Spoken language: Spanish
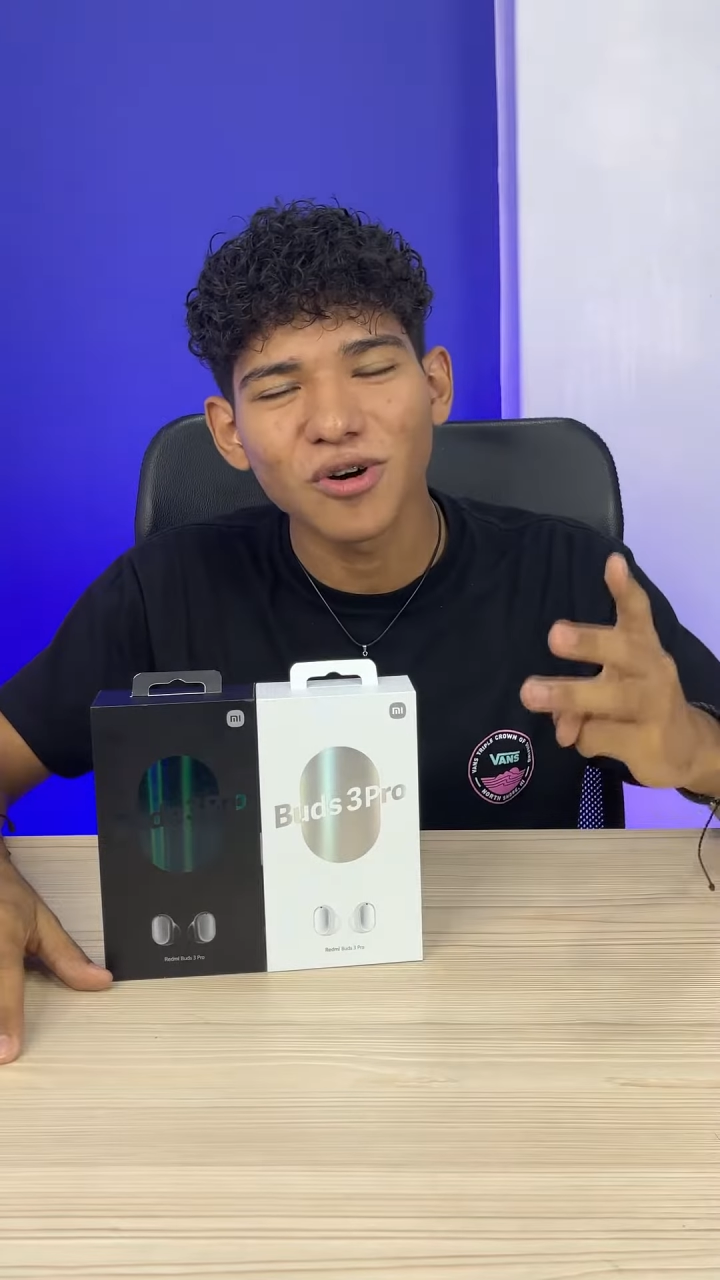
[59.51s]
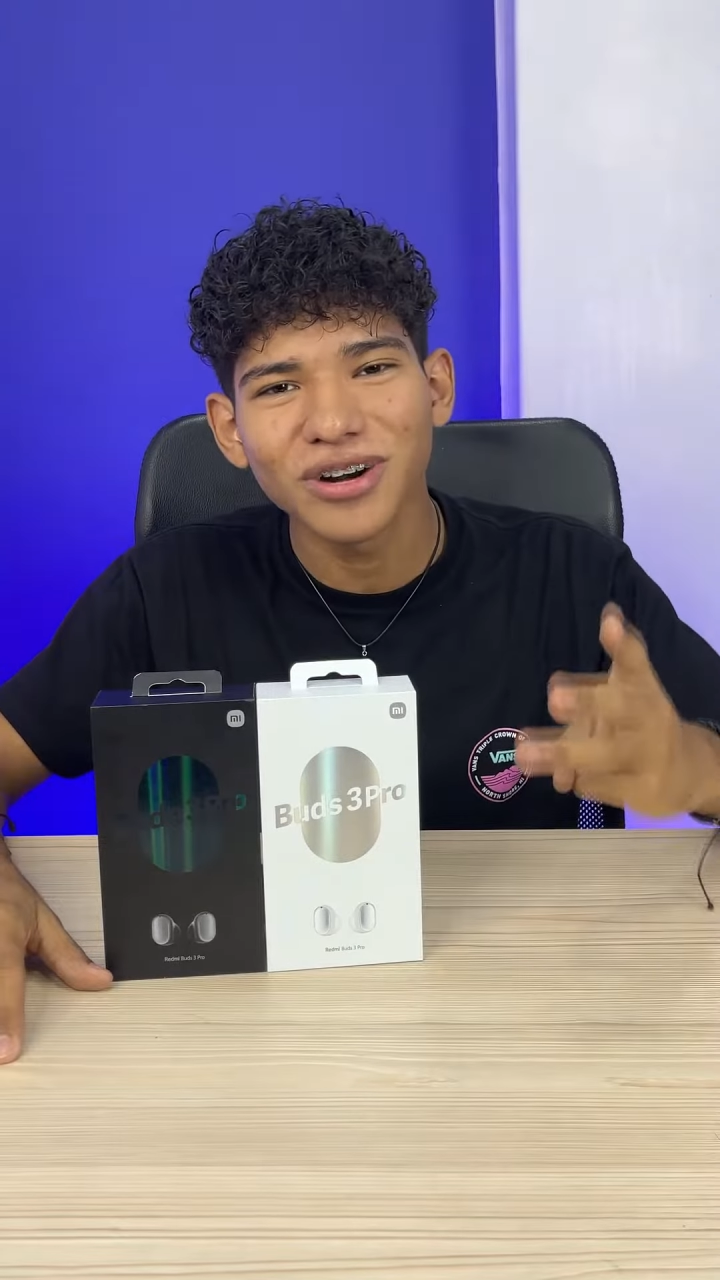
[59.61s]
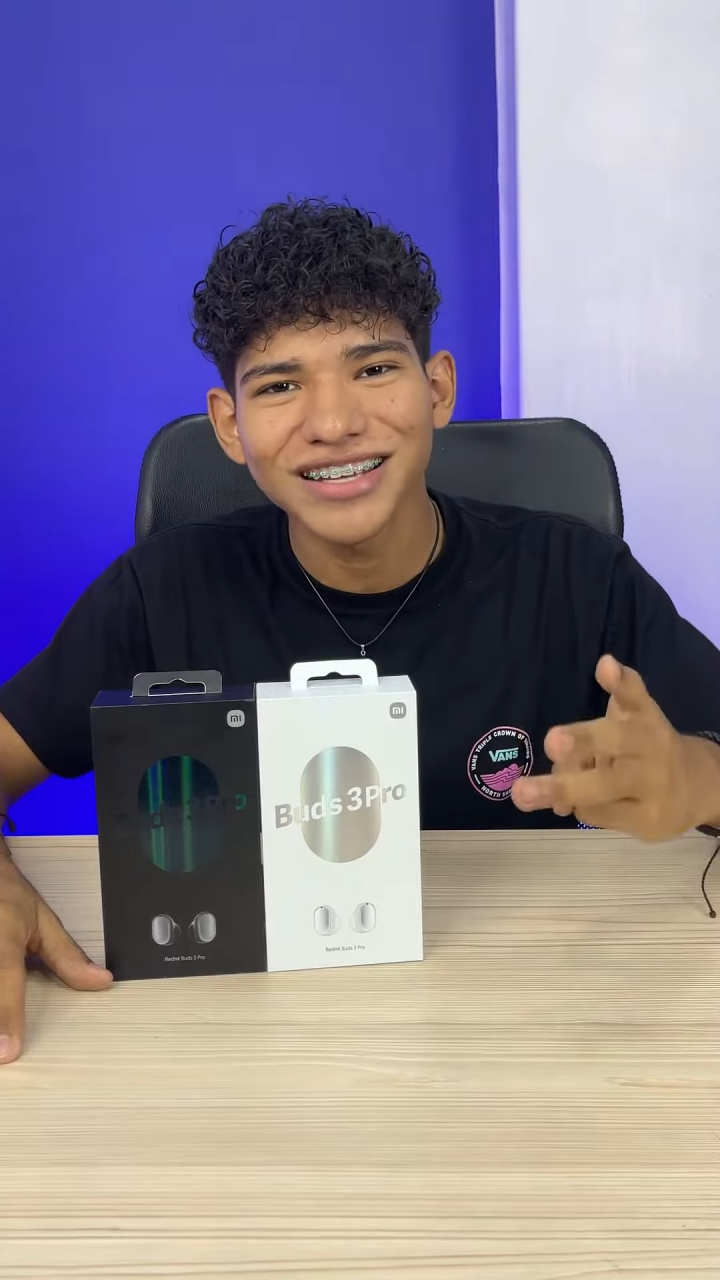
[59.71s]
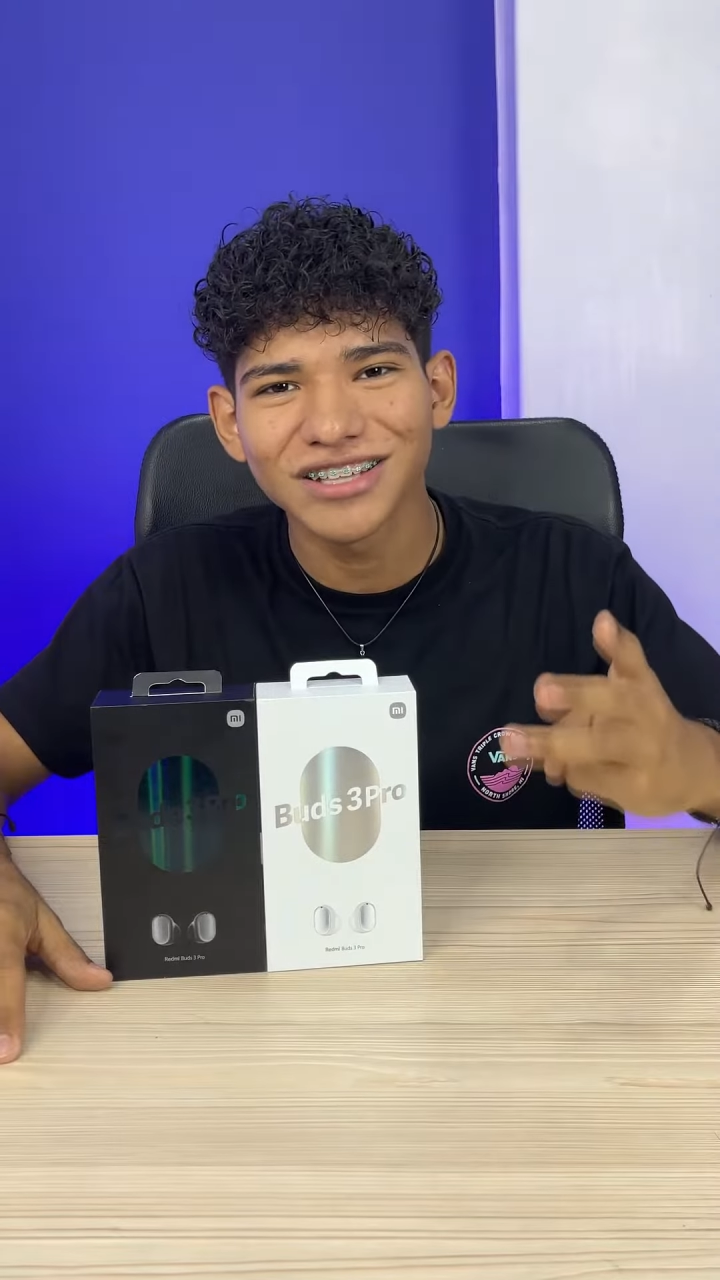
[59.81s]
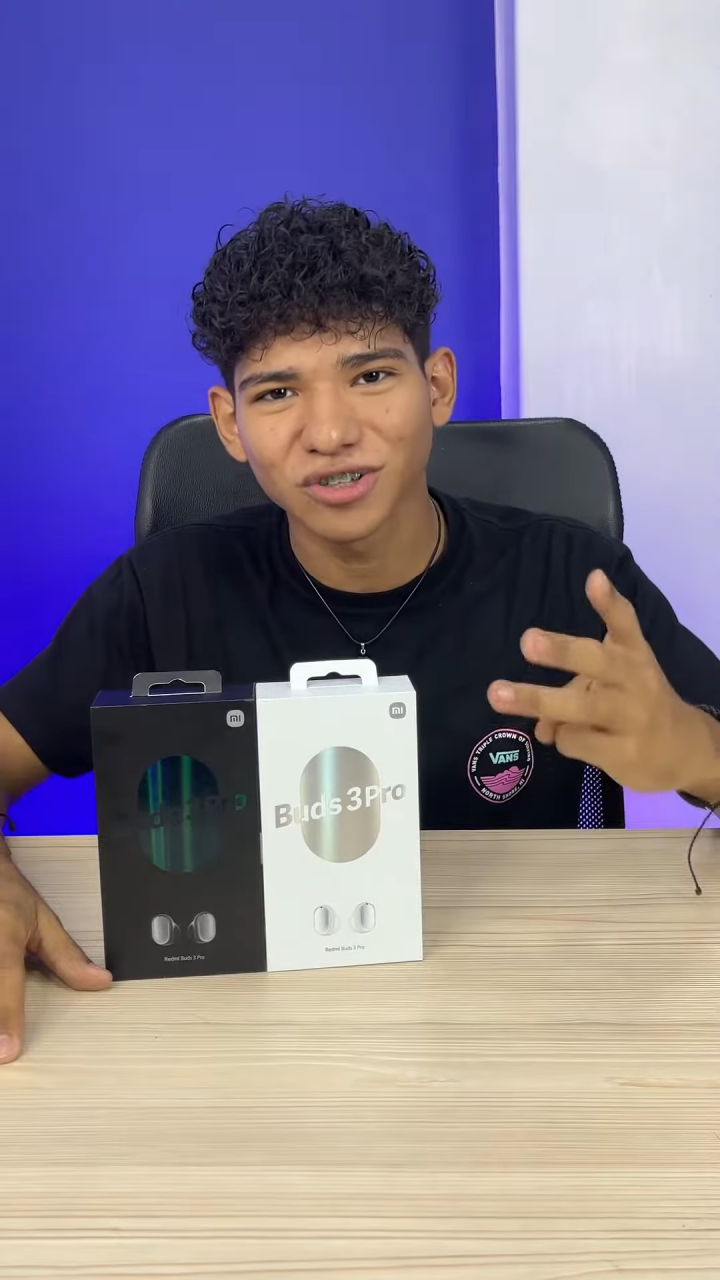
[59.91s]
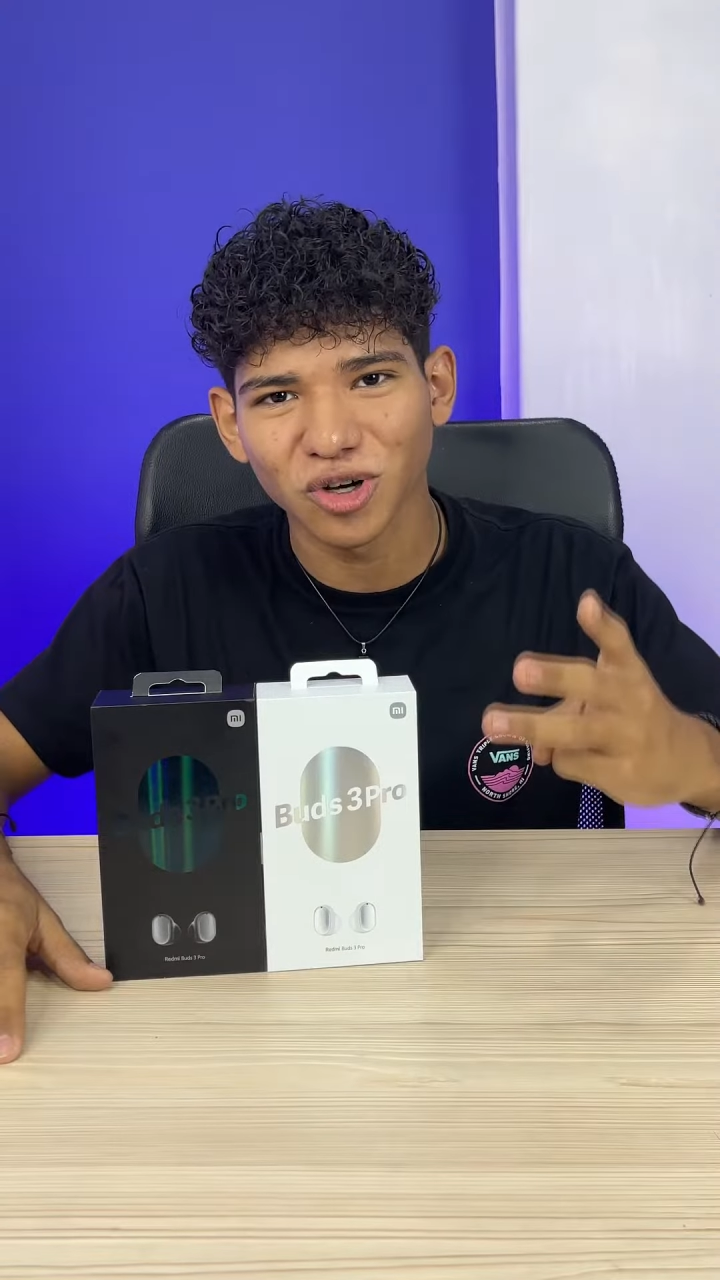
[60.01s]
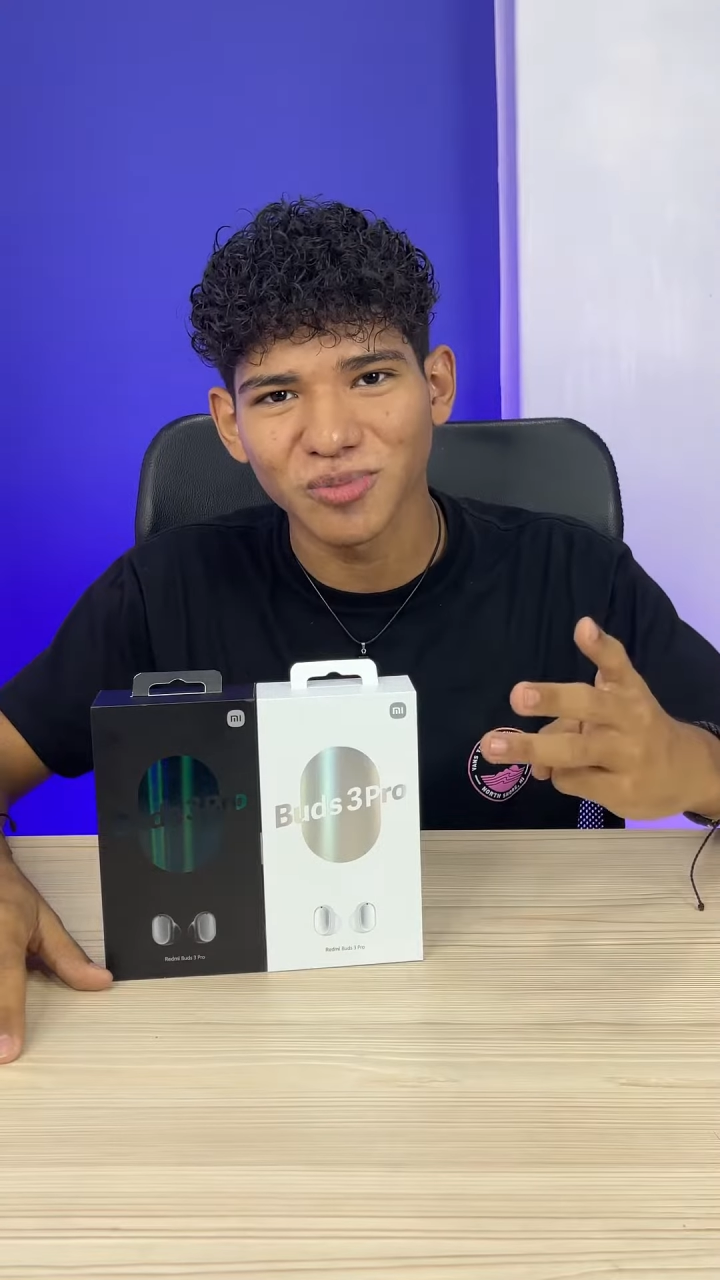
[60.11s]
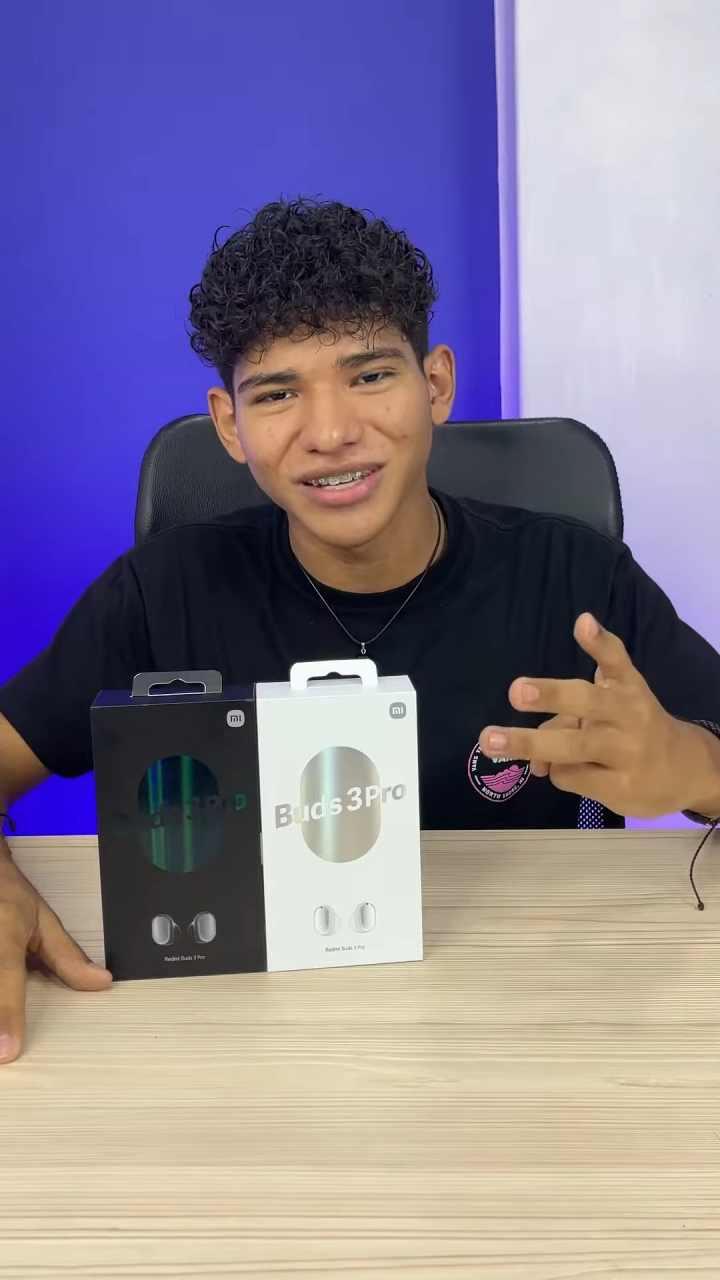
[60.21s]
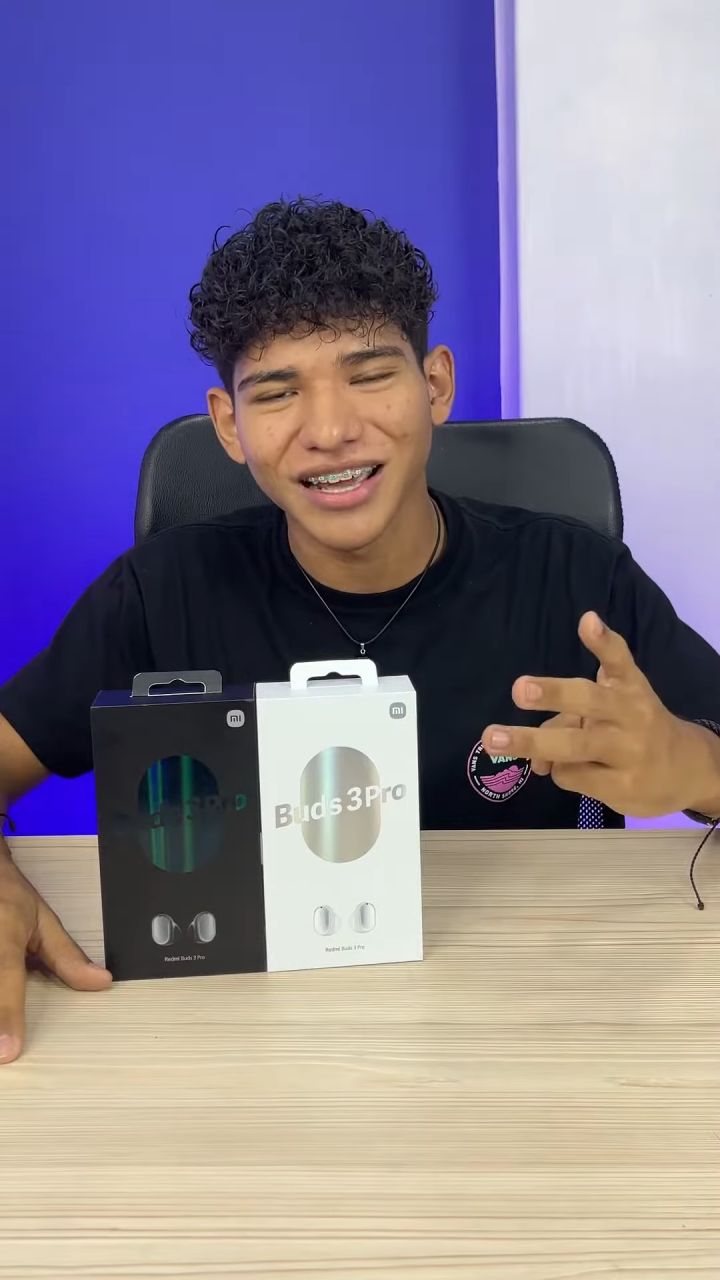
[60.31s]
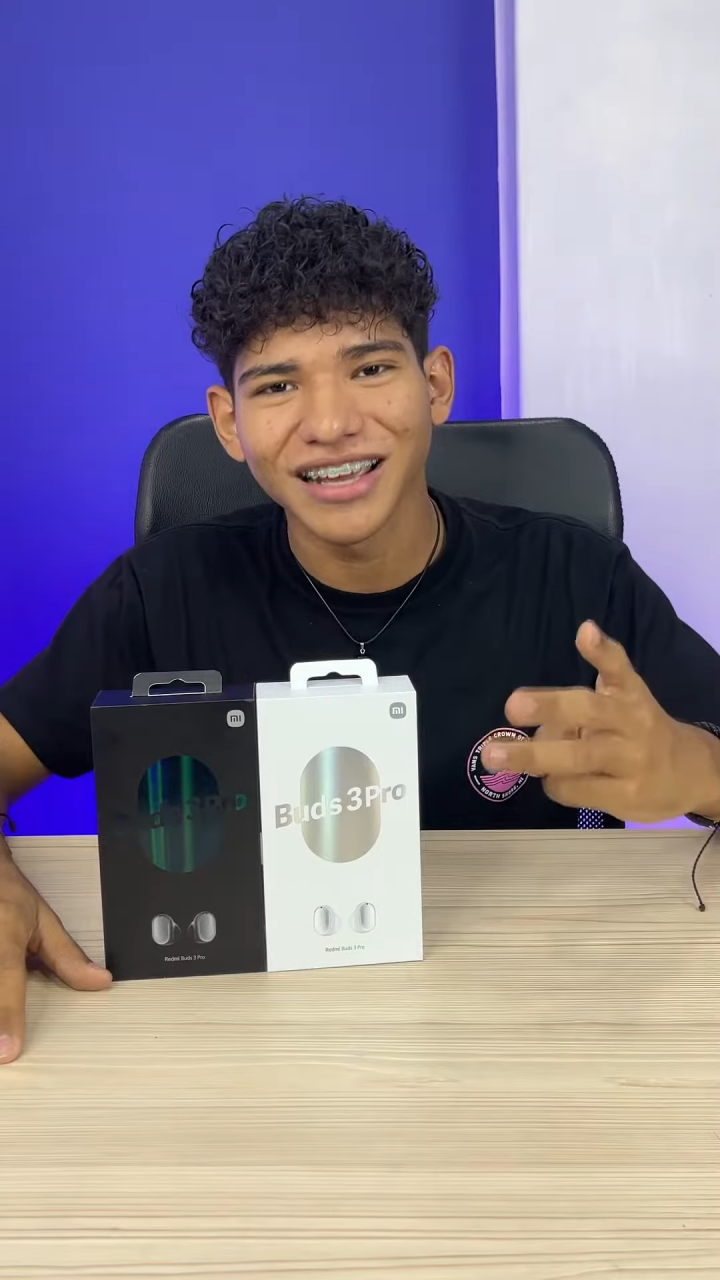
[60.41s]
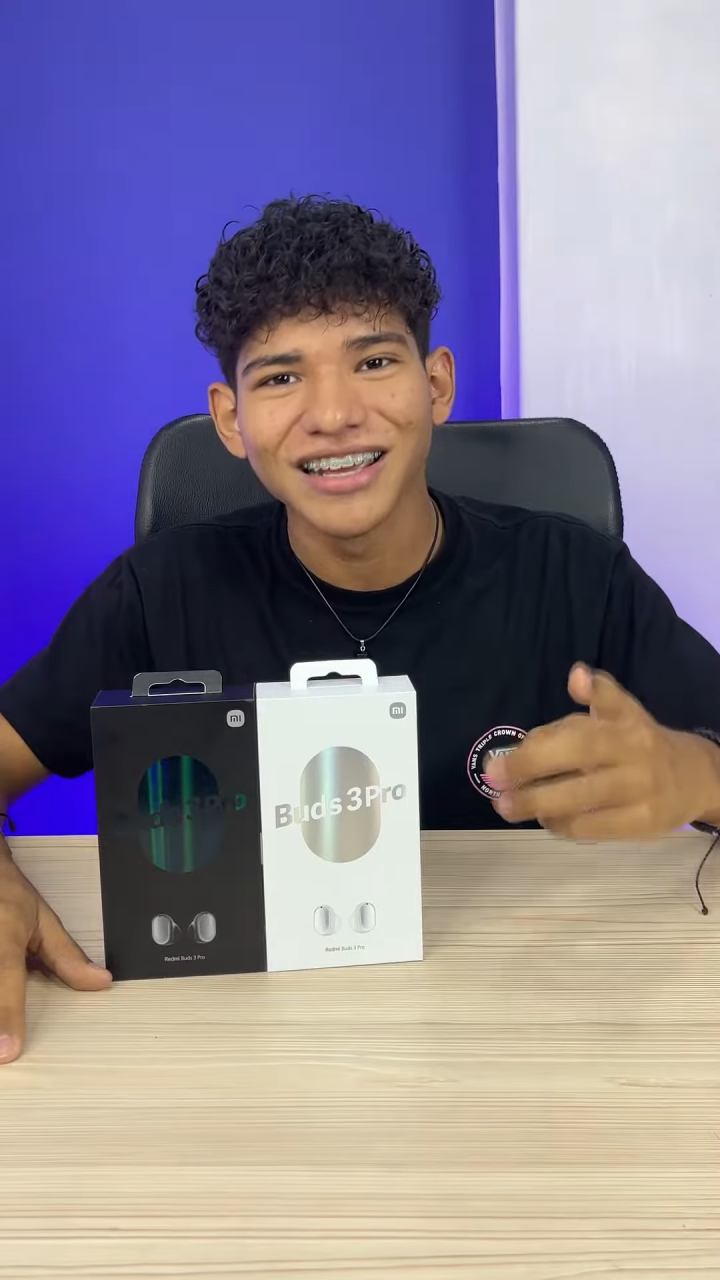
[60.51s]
horas de autonomía